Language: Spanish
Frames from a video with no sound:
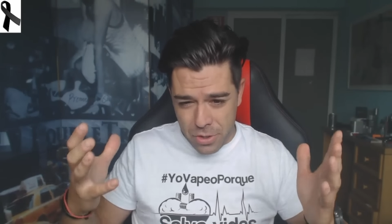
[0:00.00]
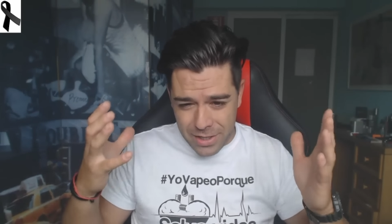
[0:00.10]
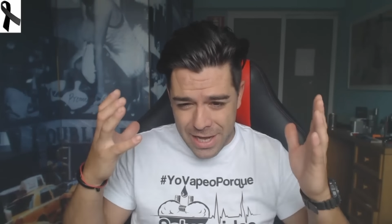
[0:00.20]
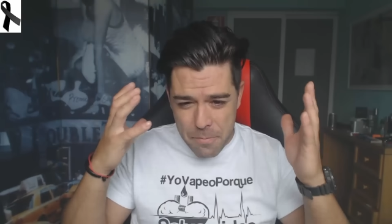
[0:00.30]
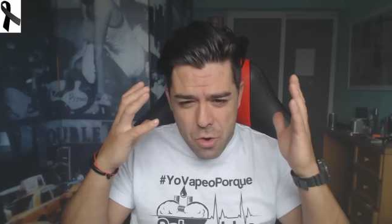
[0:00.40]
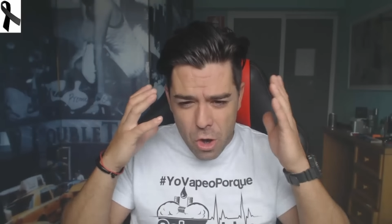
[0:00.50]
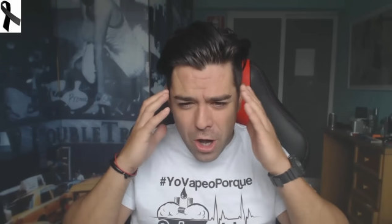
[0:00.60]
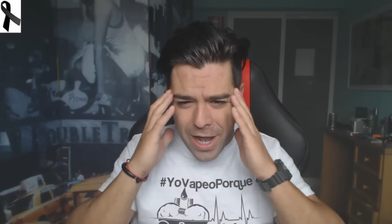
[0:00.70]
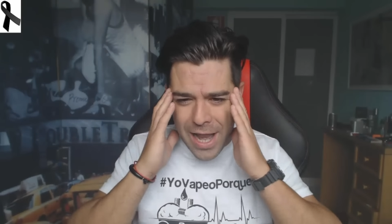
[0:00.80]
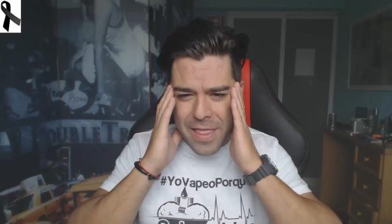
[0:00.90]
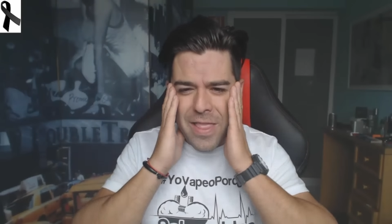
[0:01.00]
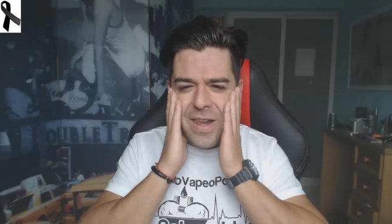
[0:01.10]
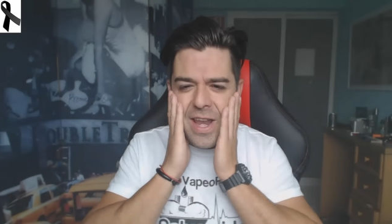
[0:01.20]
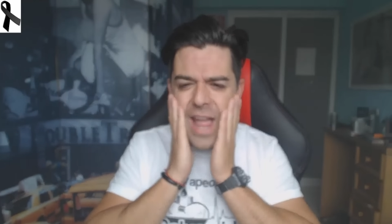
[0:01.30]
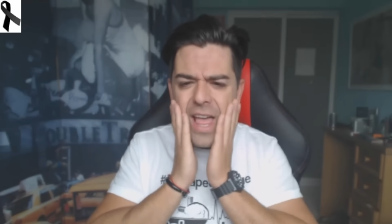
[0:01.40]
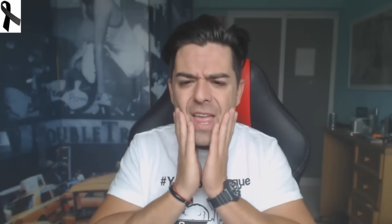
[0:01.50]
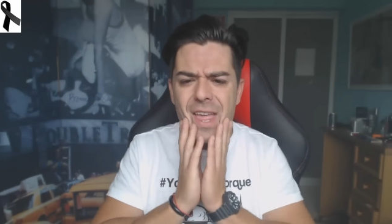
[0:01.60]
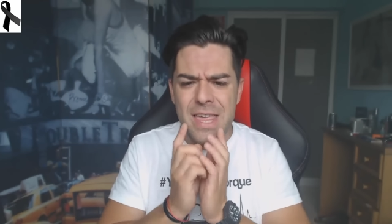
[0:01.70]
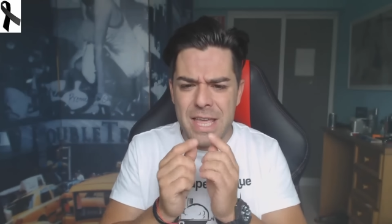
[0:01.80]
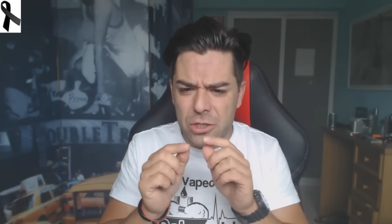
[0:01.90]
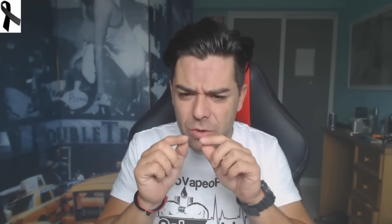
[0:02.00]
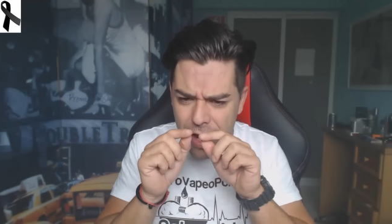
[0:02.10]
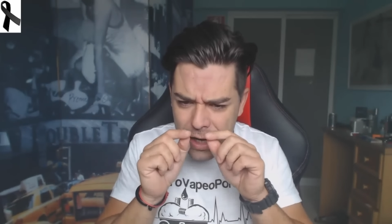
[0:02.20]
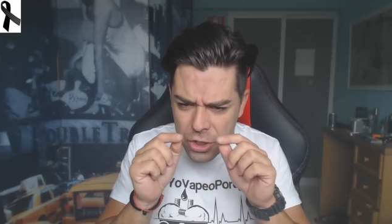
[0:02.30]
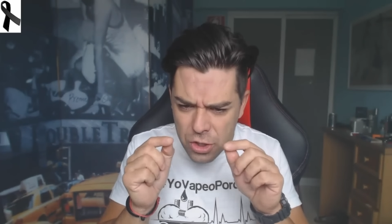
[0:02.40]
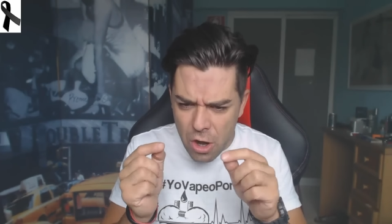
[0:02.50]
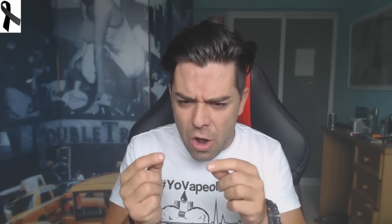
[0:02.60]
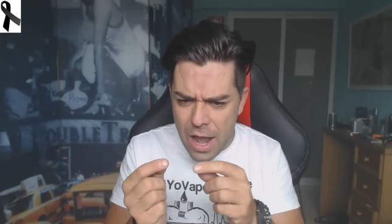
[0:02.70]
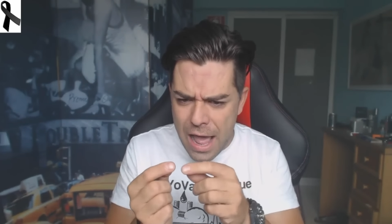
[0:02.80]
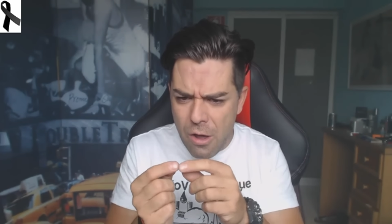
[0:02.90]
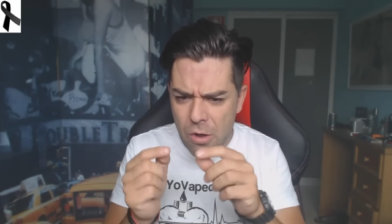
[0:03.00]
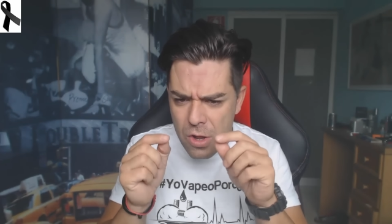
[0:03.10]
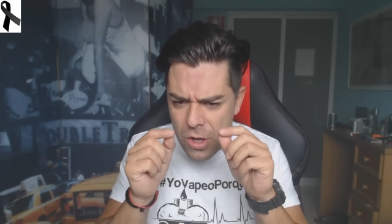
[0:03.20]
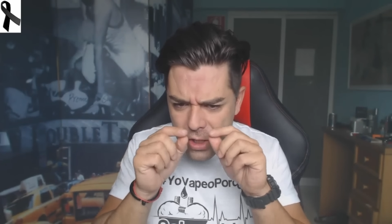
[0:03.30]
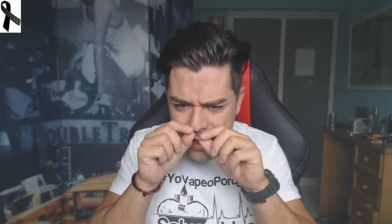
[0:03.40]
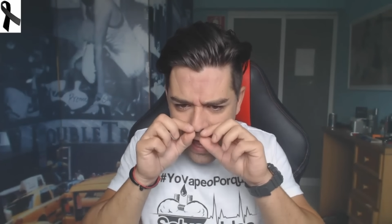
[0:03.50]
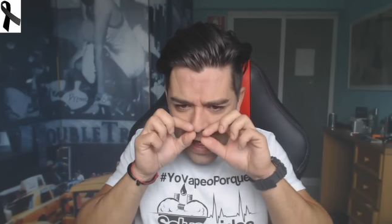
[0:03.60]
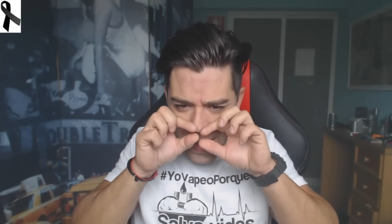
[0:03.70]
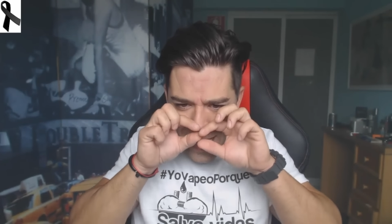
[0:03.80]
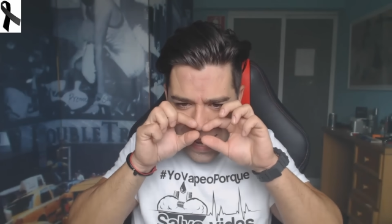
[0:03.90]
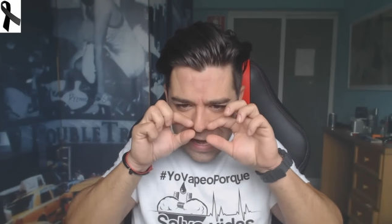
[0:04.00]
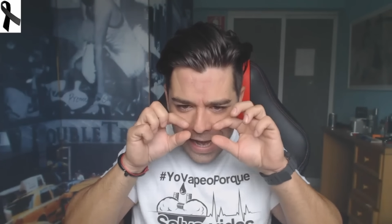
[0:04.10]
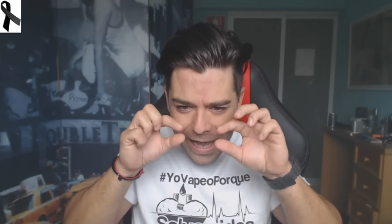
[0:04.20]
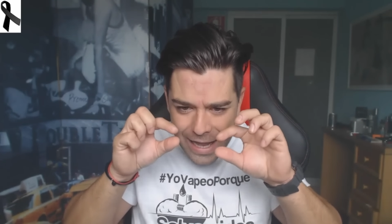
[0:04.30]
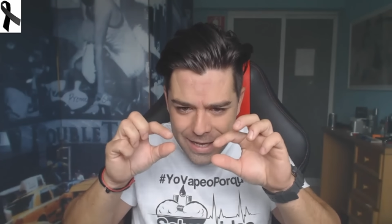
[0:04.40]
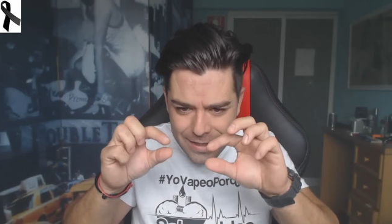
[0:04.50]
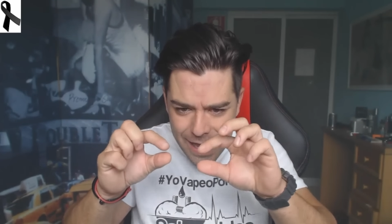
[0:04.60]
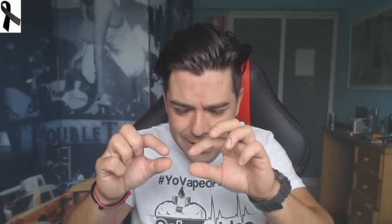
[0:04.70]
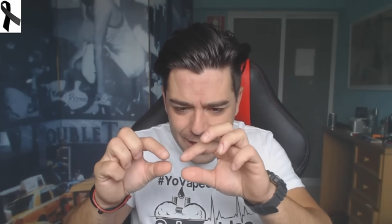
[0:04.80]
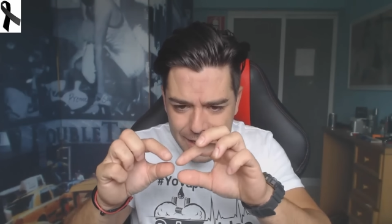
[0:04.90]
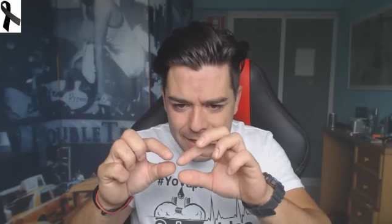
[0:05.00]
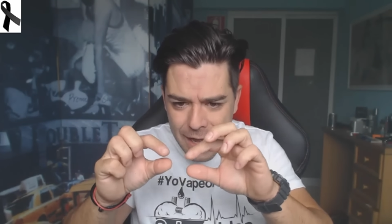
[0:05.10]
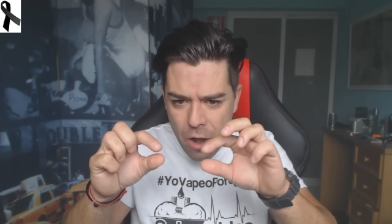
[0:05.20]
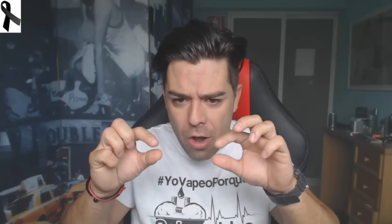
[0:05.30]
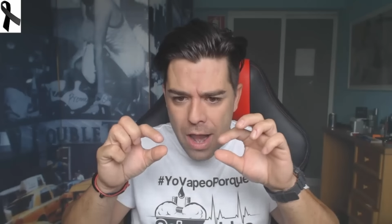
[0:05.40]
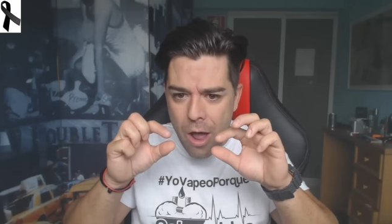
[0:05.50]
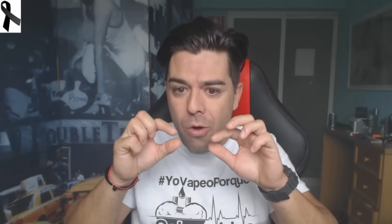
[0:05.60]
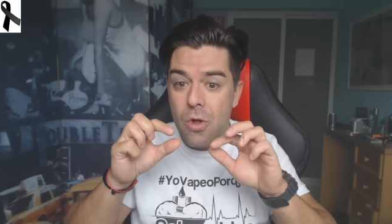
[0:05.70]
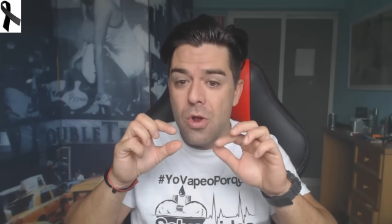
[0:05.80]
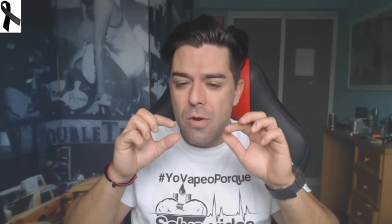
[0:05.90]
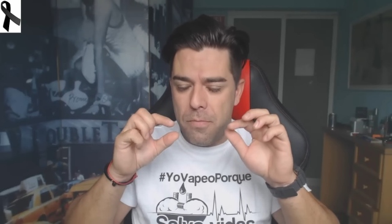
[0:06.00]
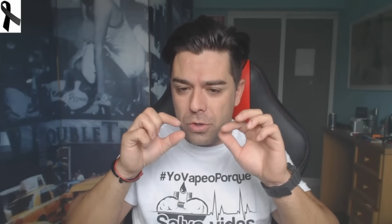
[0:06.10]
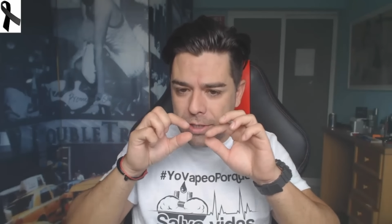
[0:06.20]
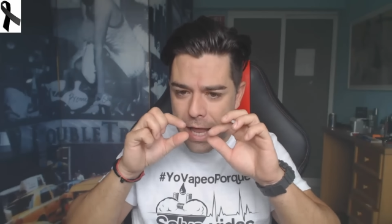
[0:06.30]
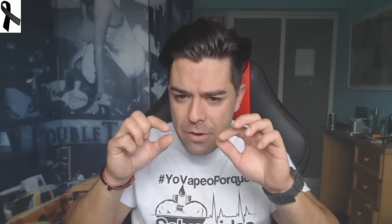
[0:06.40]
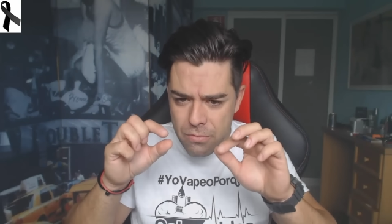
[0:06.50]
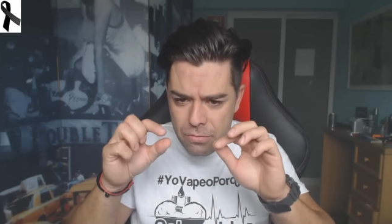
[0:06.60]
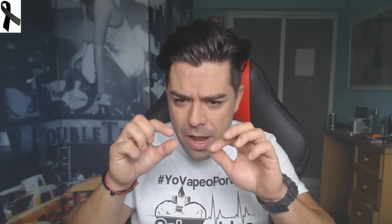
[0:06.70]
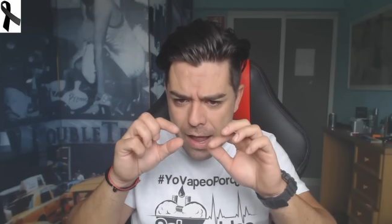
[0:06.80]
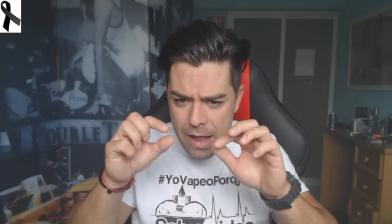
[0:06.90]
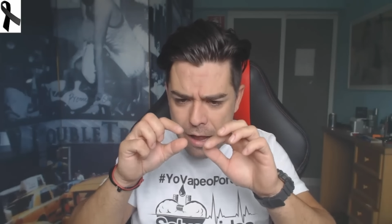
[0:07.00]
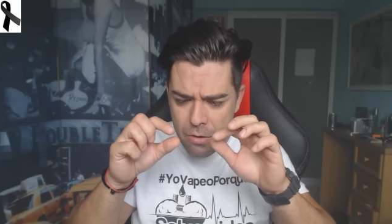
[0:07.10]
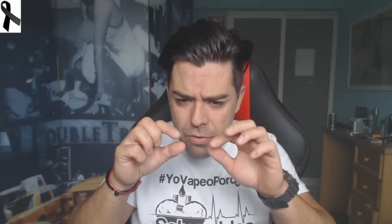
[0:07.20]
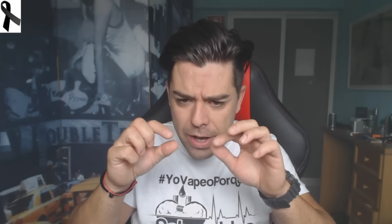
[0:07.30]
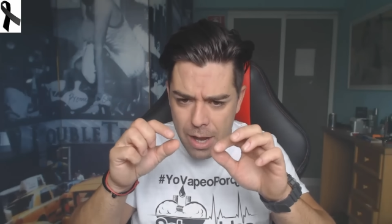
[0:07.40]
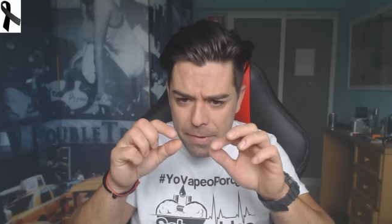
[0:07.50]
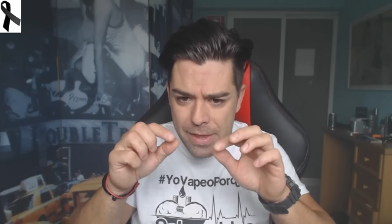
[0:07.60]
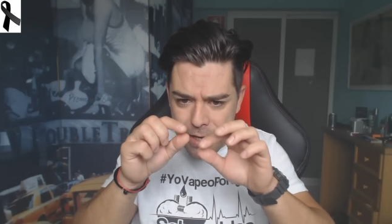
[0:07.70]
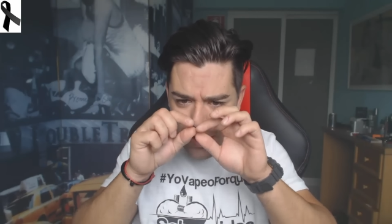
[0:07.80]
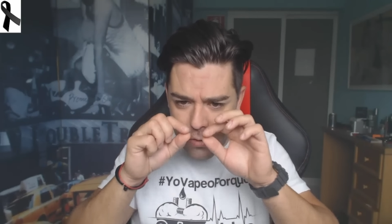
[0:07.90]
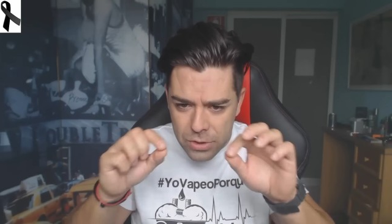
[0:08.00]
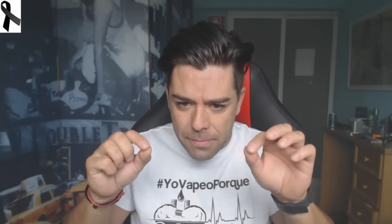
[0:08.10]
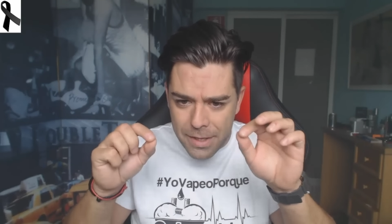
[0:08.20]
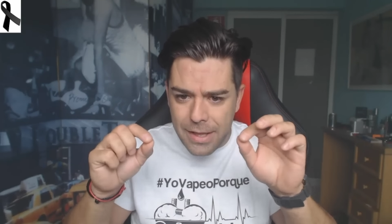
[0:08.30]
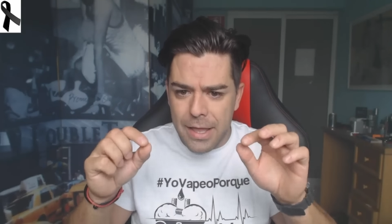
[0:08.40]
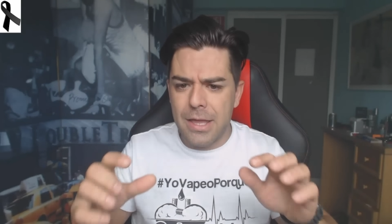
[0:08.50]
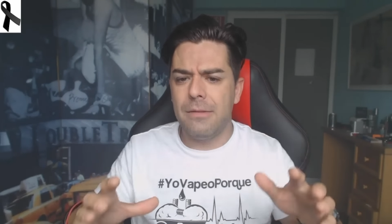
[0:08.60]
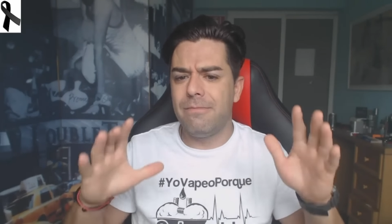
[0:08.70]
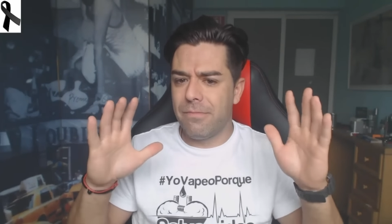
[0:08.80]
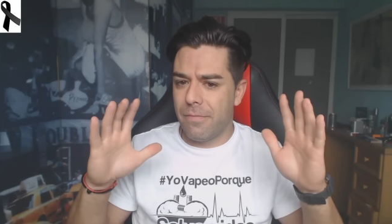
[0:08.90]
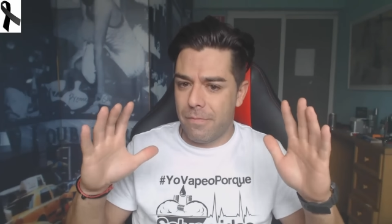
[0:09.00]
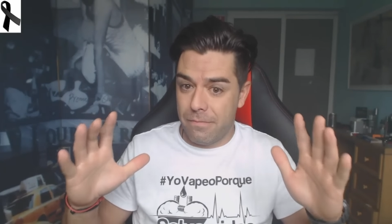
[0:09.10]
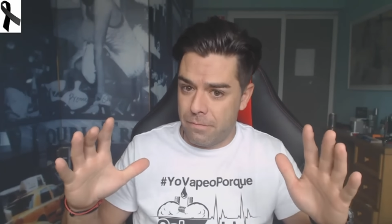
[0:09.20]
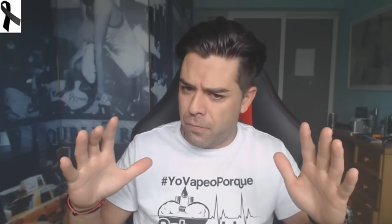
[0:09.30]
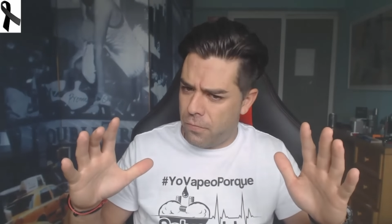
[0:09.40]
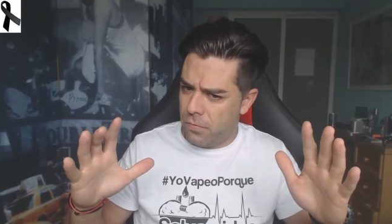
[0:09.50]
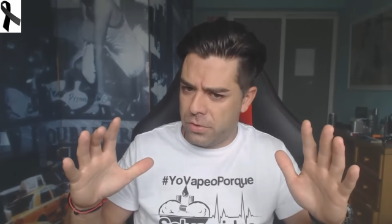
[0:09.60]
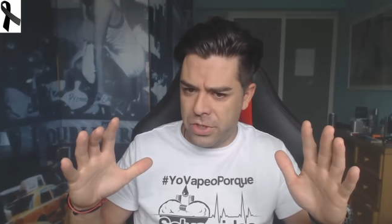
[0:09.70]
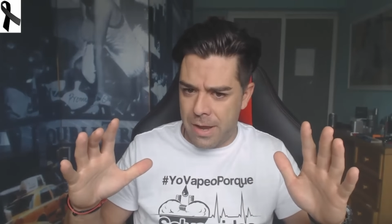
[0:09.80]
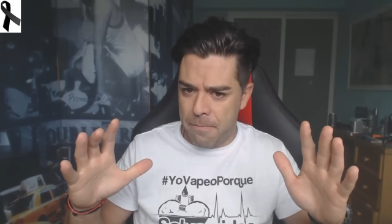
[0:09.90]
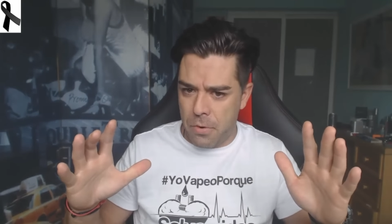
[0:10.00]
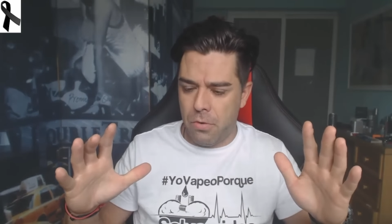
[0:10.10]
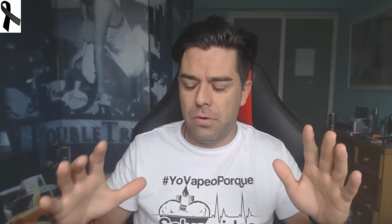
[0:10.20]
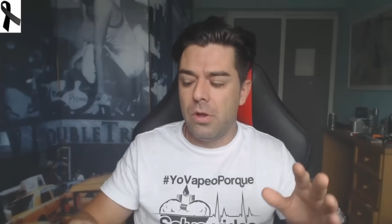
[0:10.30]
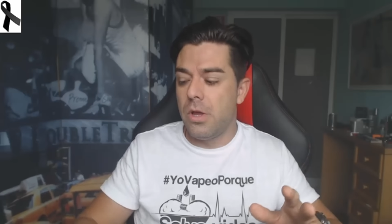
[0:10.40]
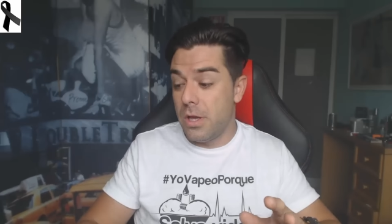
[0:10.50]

Porque tenemos unos canales de drenaje y eso que han hecho a los lados, o sea, las canalitas esas que tienen a los lados, por si hay una, un escape de líquido se meta ahí, chapó.